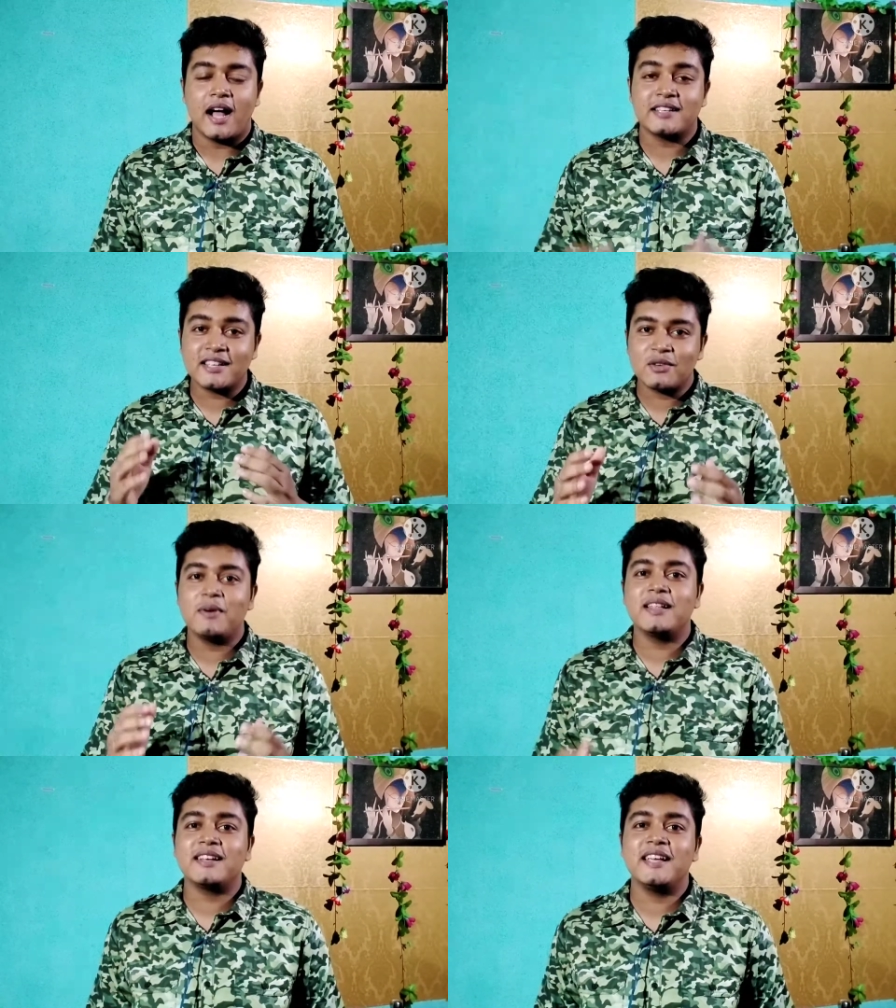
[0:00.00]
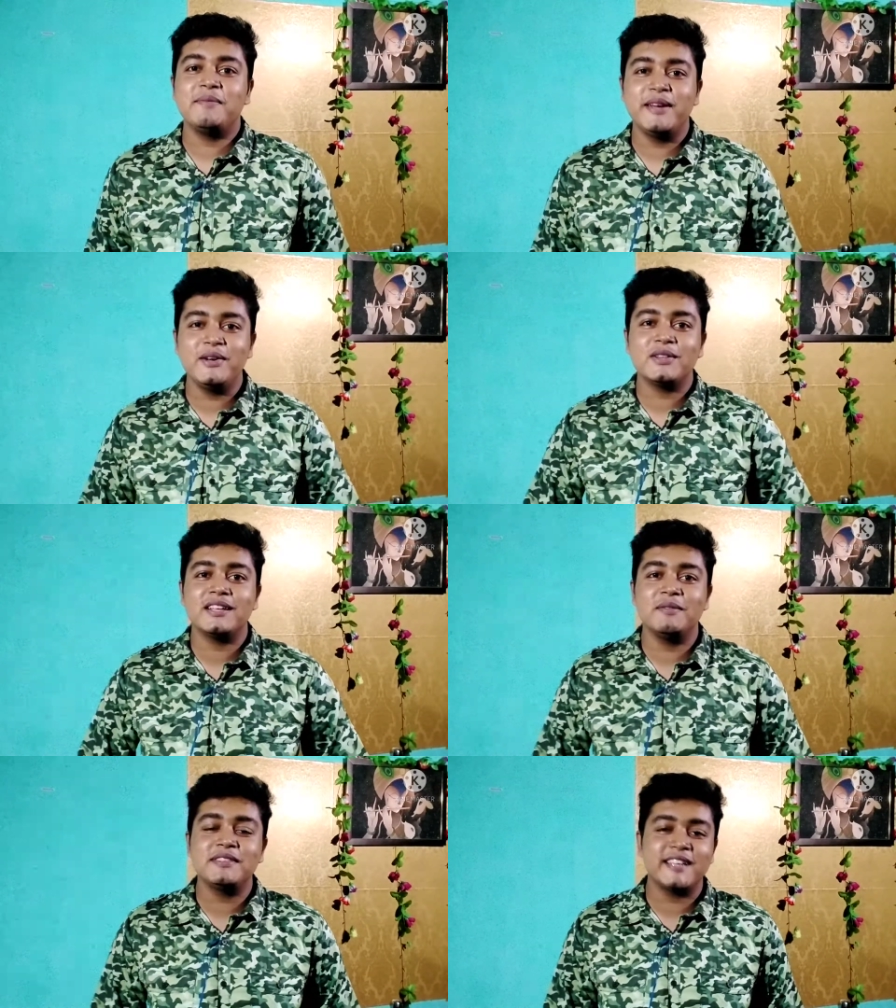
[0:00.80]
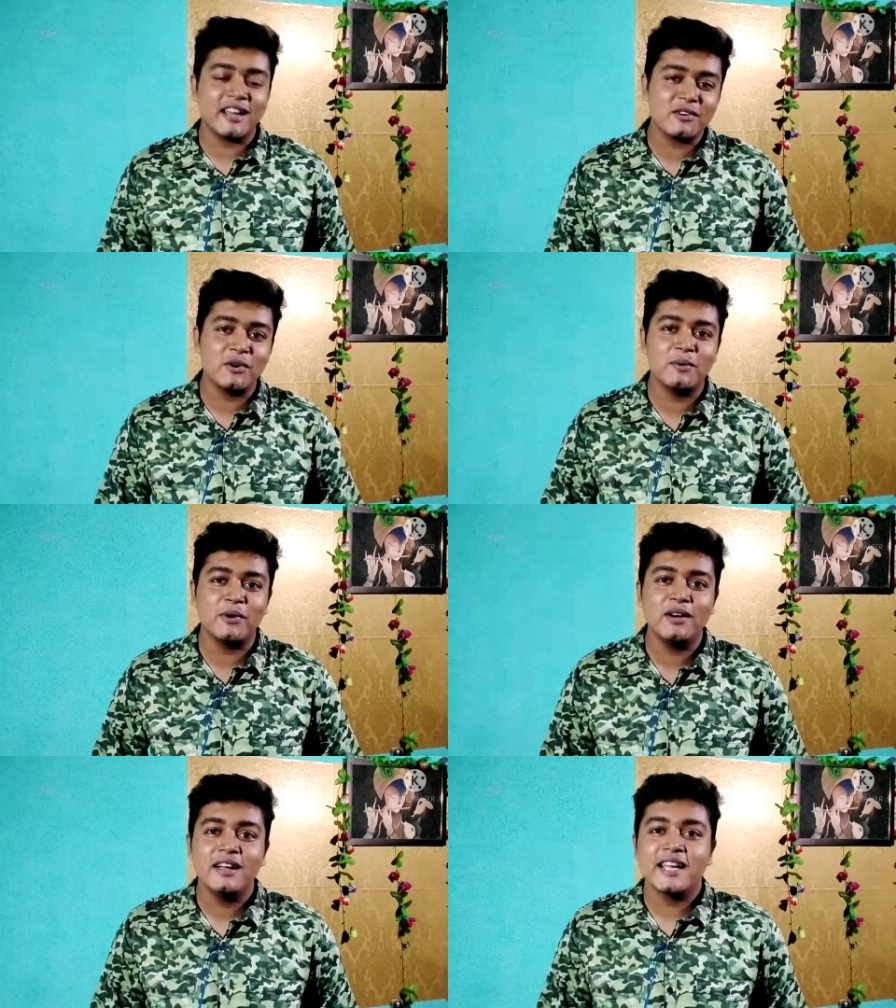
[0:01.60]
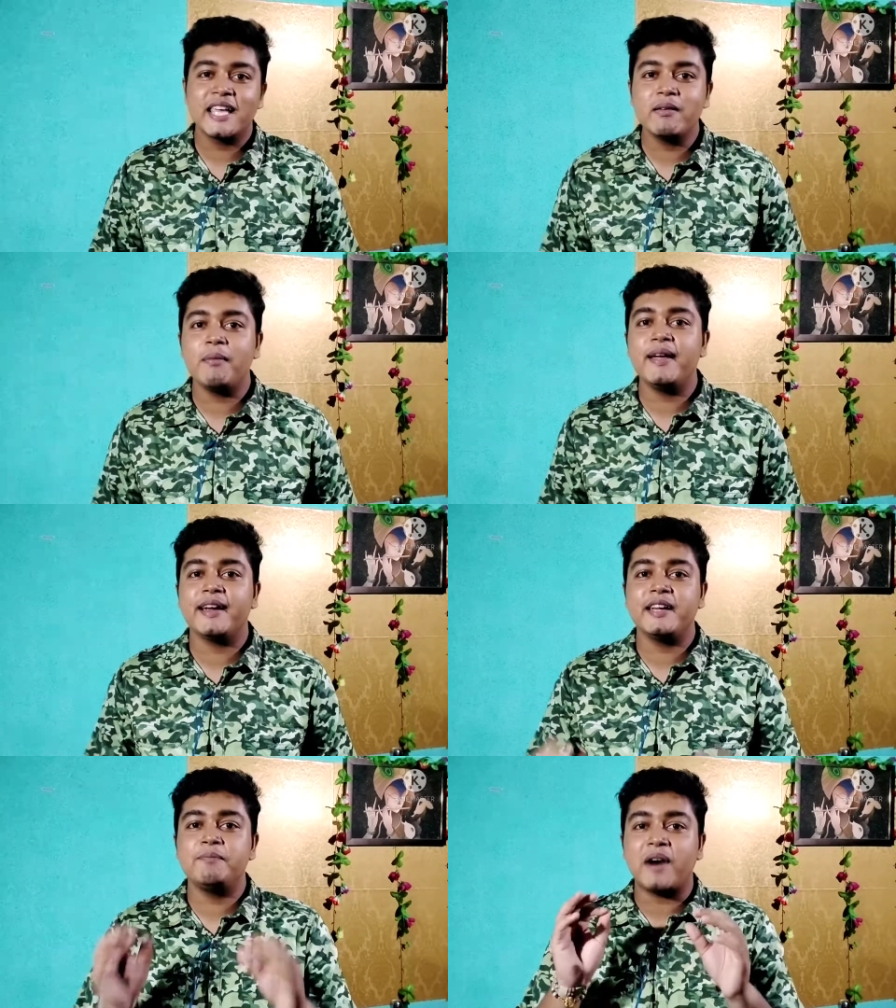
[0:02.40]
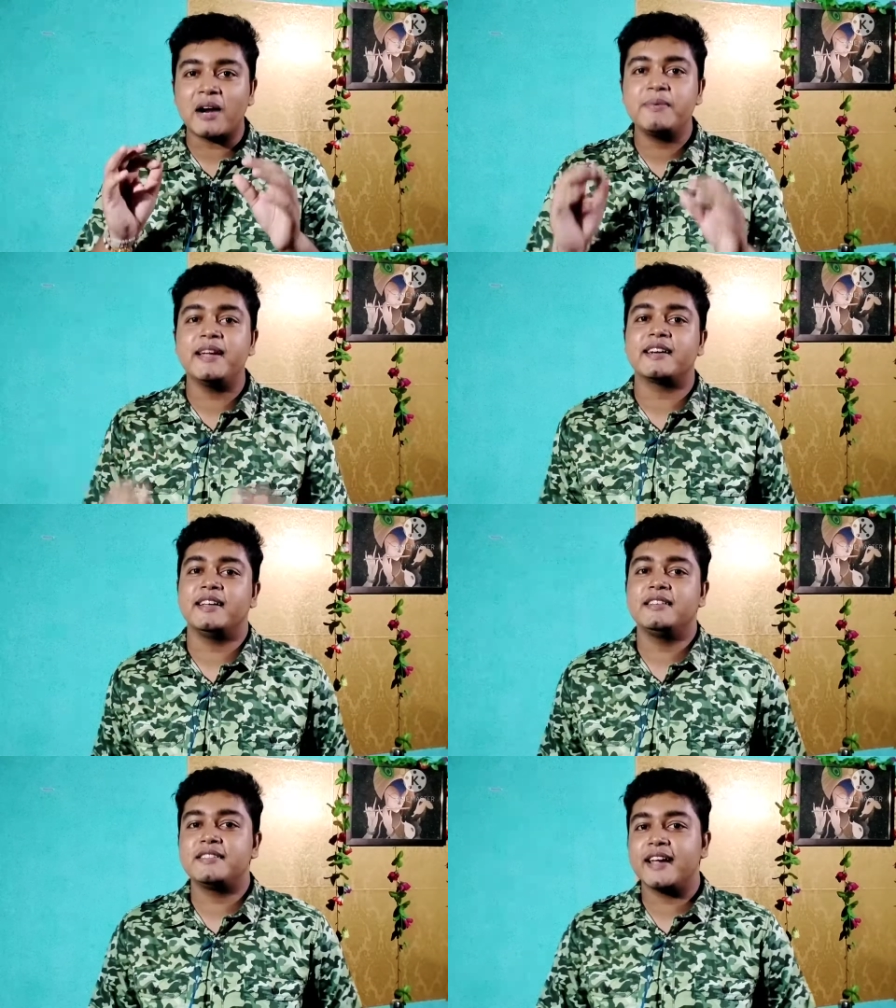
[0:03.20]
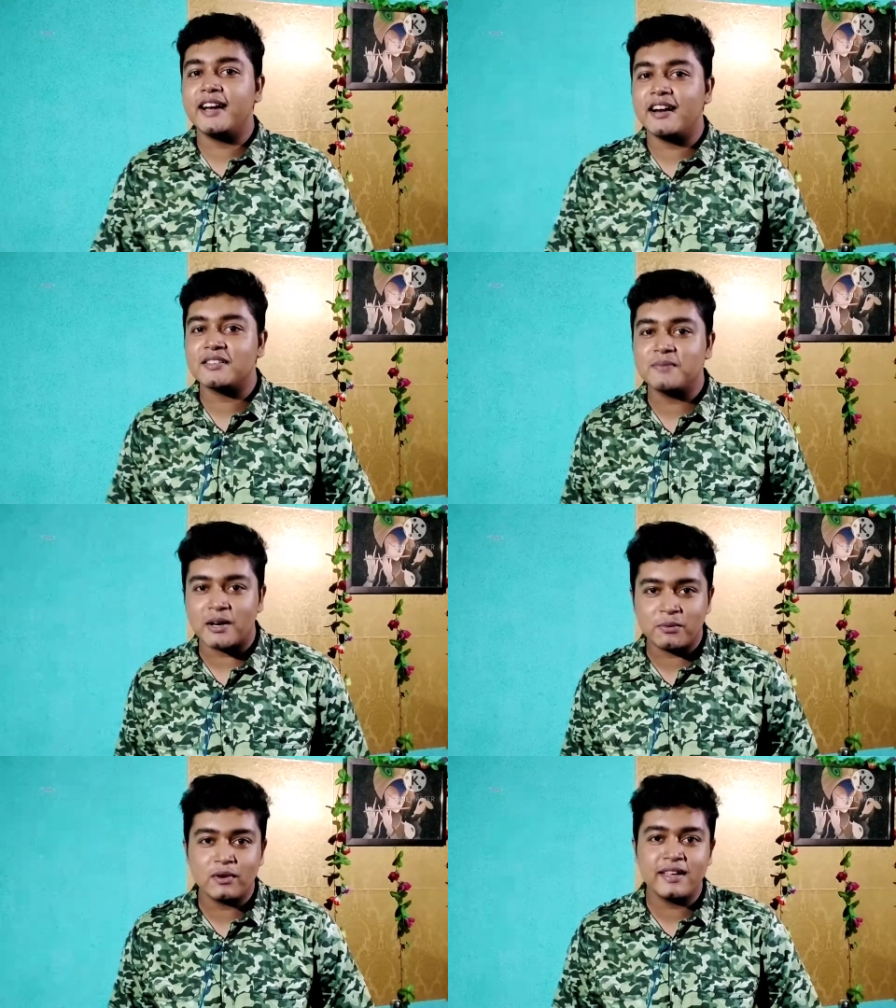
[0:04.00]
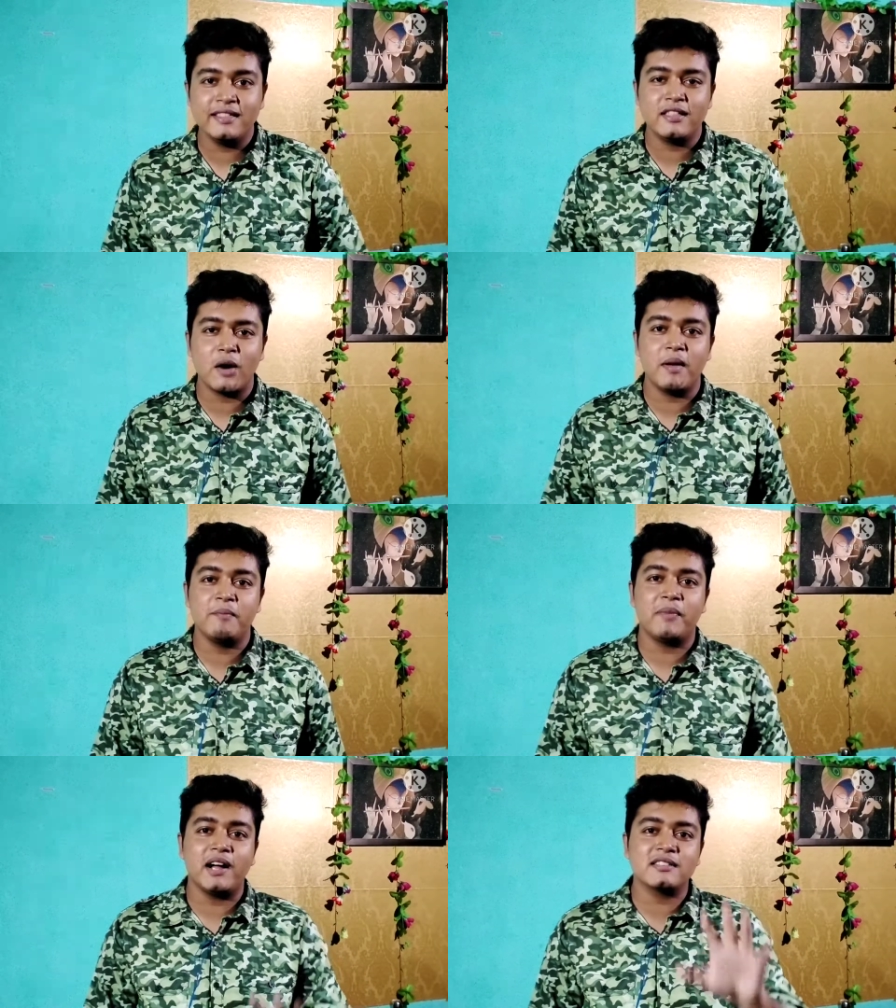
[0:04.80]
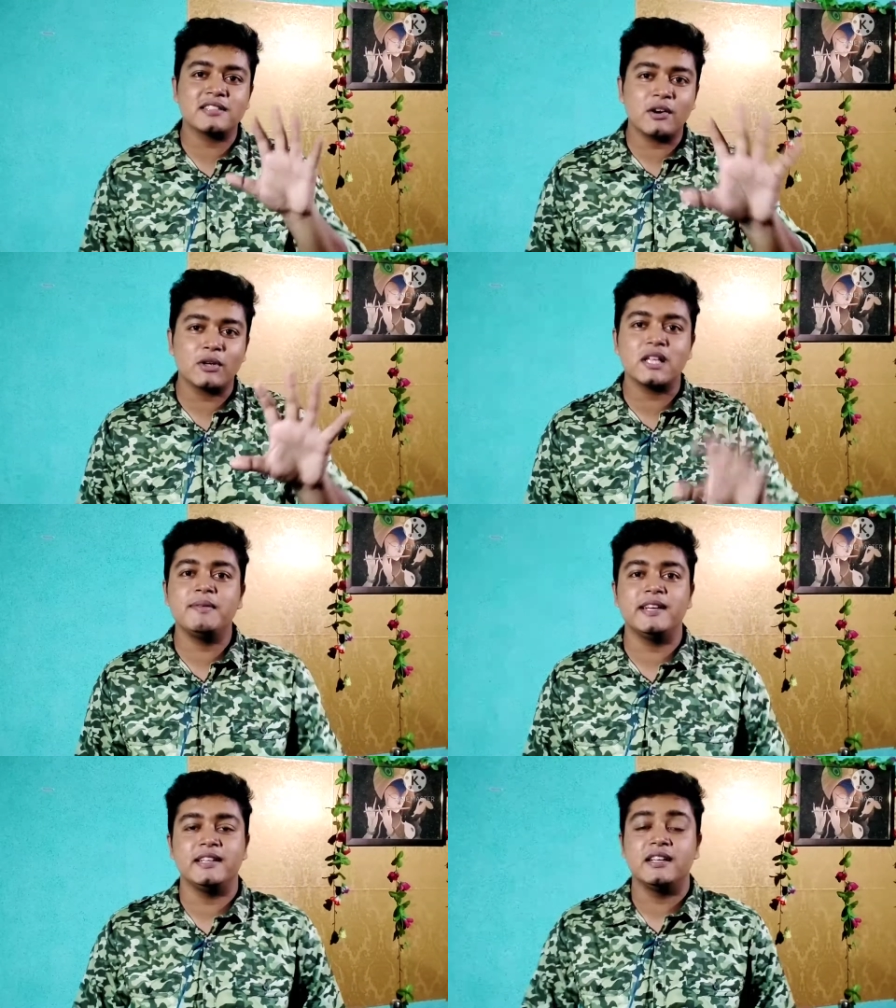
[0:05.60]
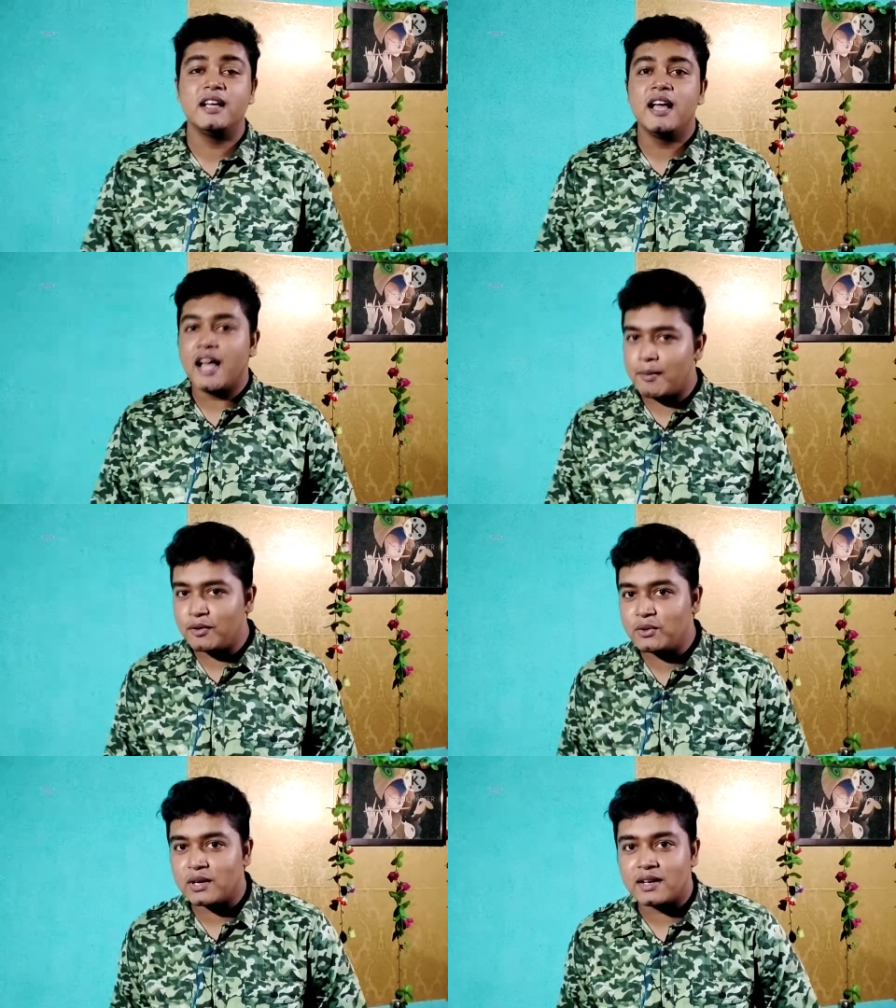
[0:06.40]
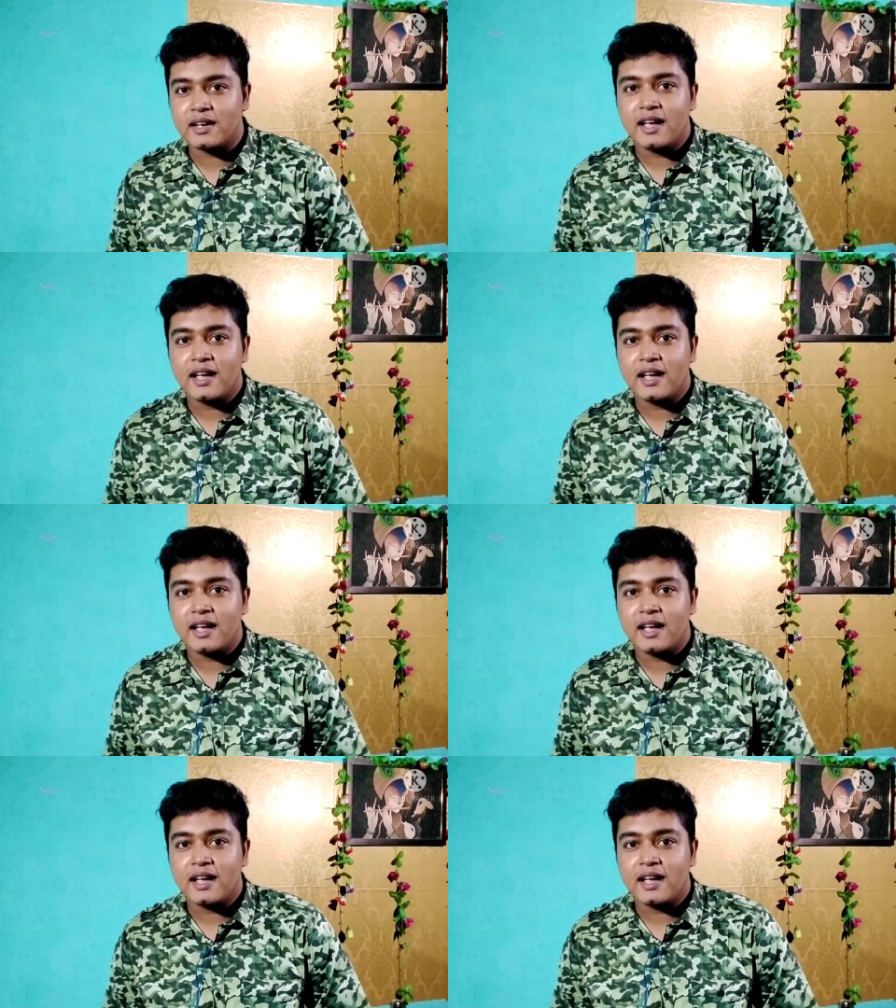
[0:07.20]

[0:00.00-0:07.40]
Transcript: আজকে তোমাদেরকে এই ভিডিওতে আমি শেয়ার করব কীভাবে একটি পারফেক্ট সেকেন্ড হ্যান্ড স্মার্টফোন কিনতে হবে পাঁচটা কথা মেনে হ্যাঁ বন্ধুরা